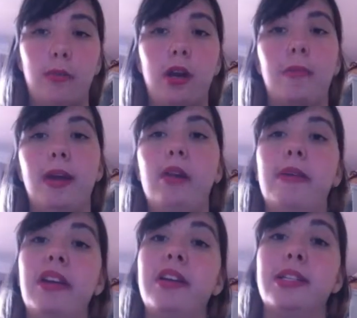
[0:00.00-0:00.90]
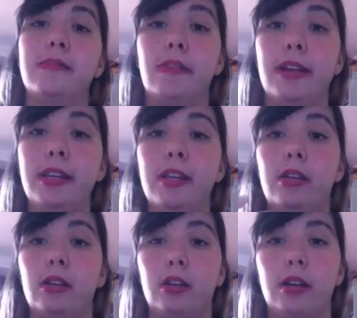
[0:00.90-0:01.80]
Però mano a mano che si va
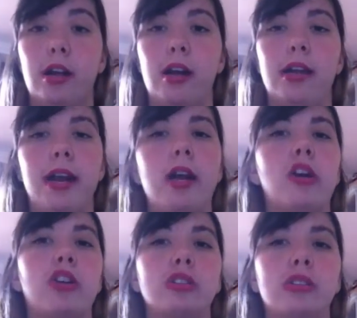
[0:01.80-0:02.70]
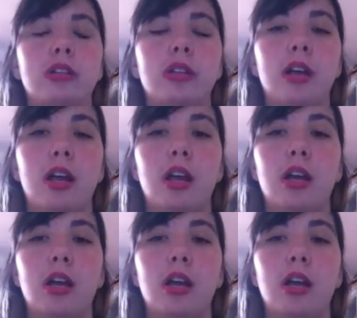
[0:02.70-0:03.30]
avanti con eh, il racconto